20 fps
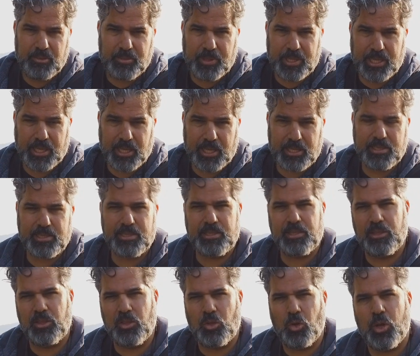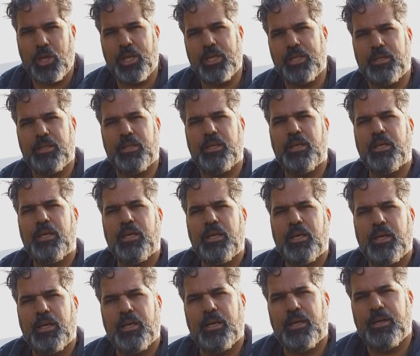wie bei den ganzen neuen
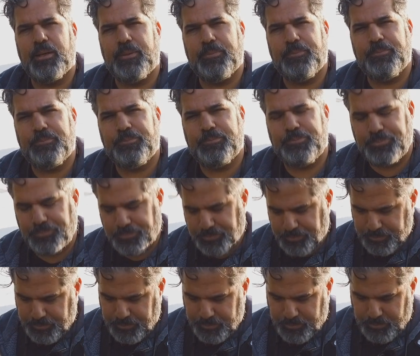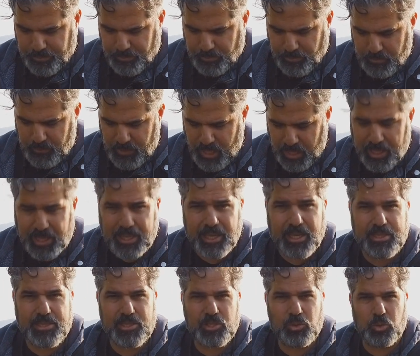ähm,
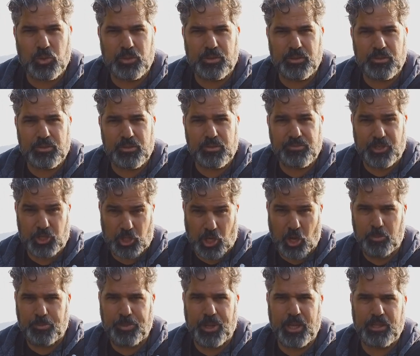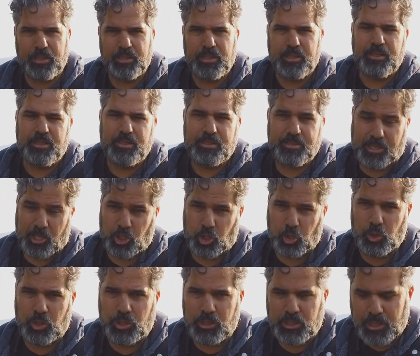Generation verschraubbar. Sehr
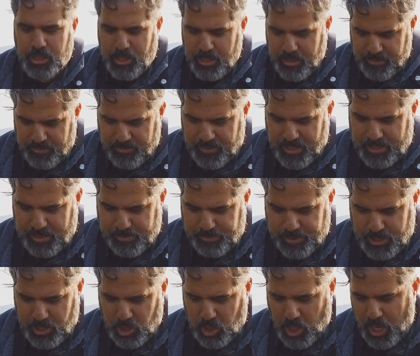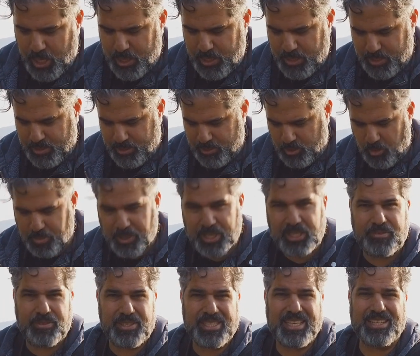schön. Was ein bisschen schade ist, das
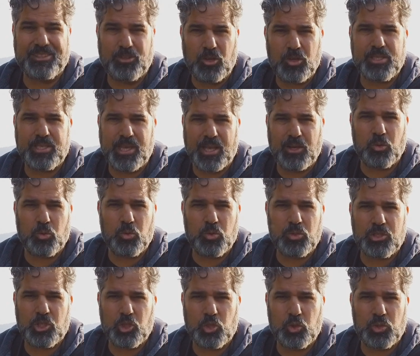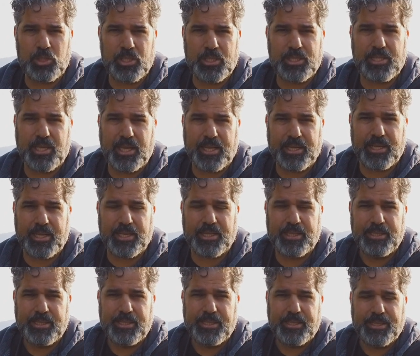Objektiv ist halt doch sehr groß, geschuldet
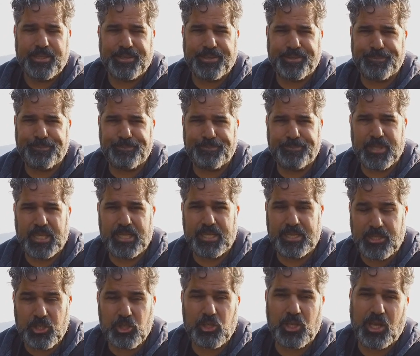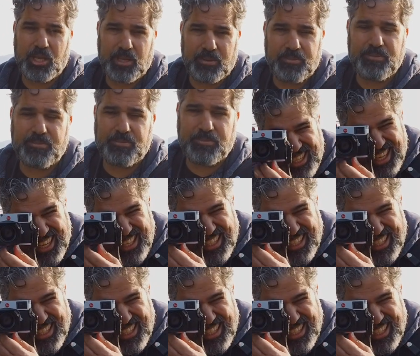seiner ähm, Lichtstärke. Das